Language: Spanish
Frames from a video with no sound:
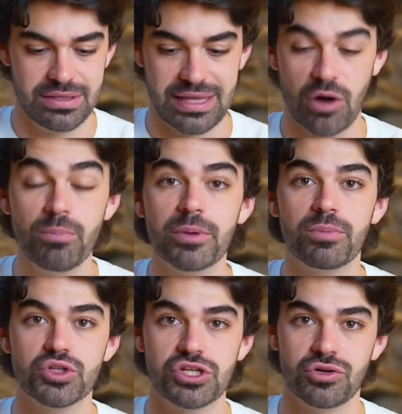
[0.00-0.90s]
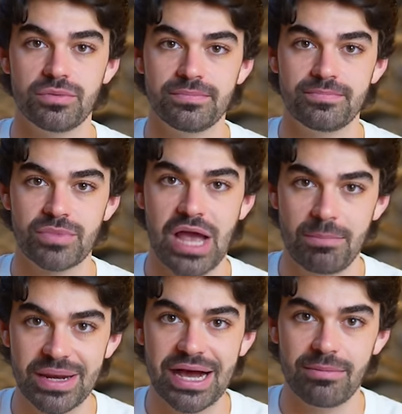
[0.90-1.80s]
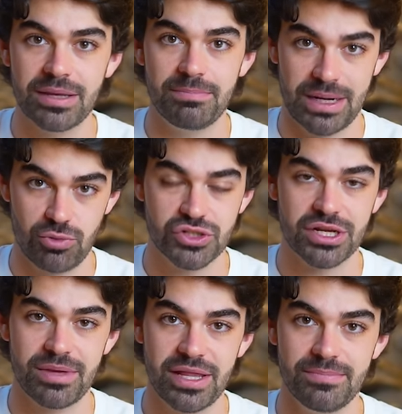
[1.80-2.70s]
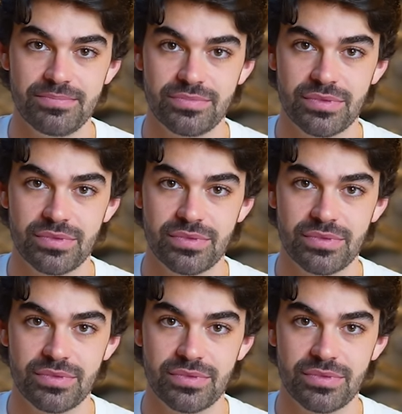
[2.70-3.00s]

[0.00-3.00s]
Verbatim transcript: tenga un propósito aplicable para vuestra vida,